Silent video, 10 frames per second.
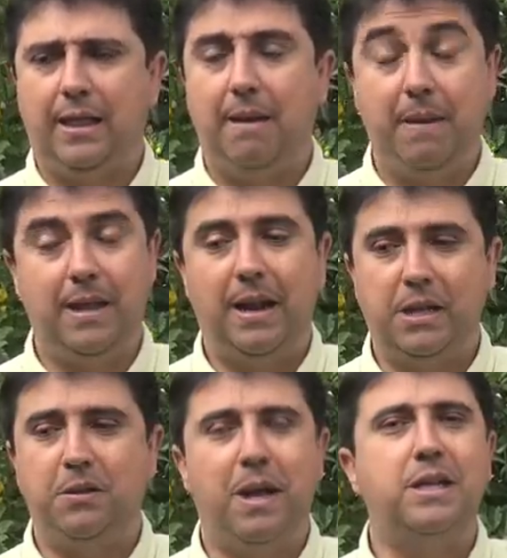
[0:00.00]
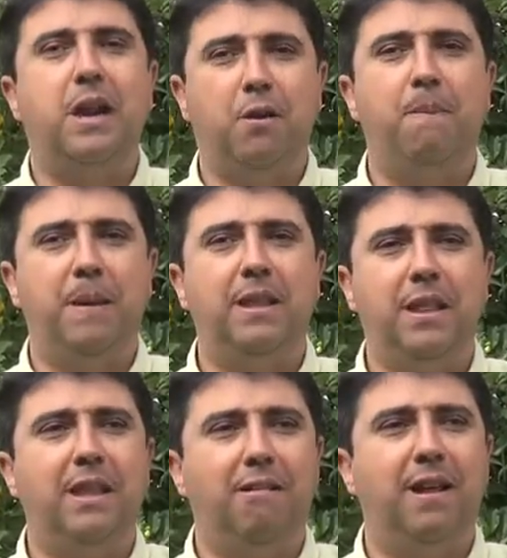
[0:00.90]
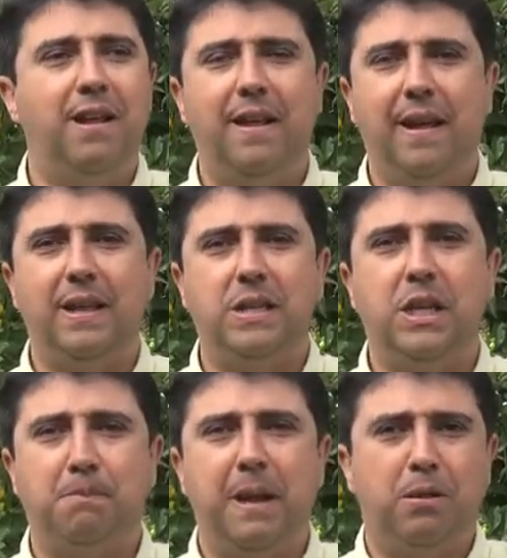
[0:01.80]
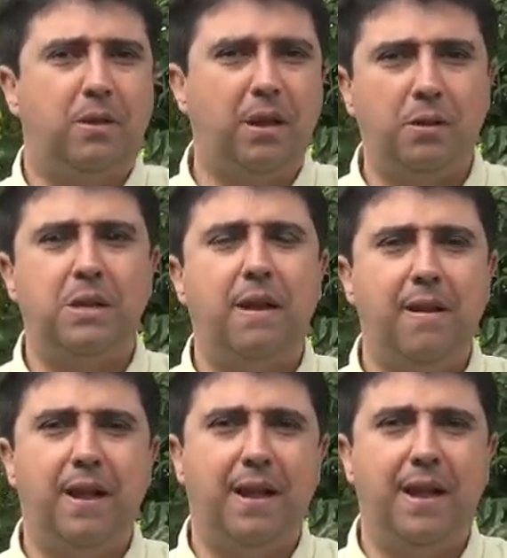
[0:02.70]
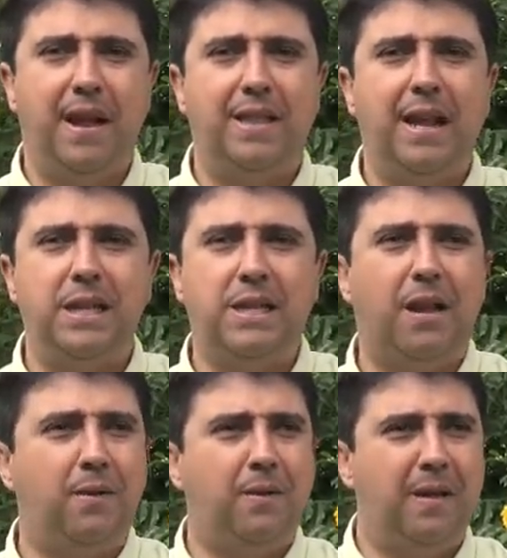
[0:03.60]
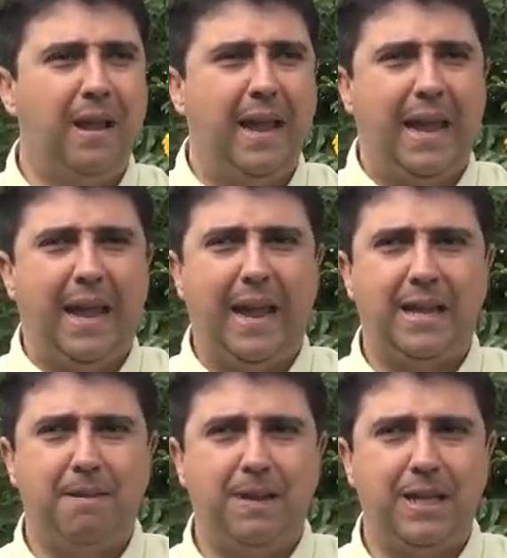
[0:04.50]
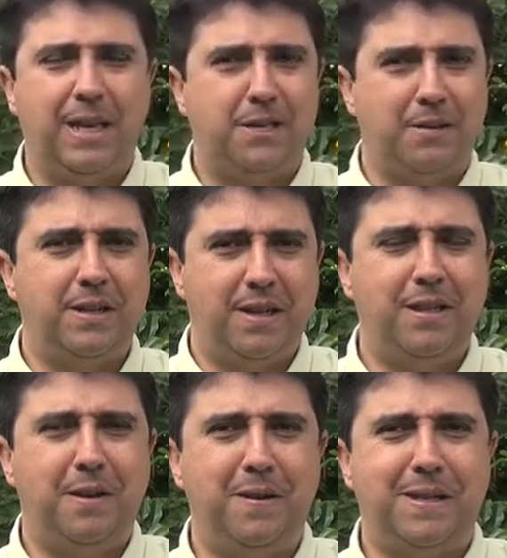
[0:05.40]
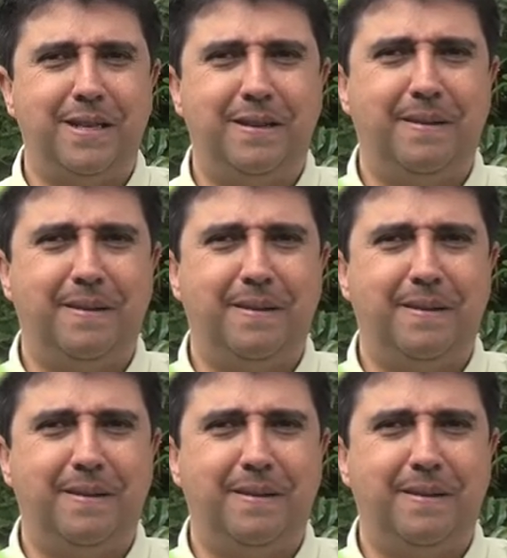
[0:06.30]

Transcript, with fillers: también a la ciudad a ser competitiva en ese aspecto que no se había analizado en administraciones anteriores.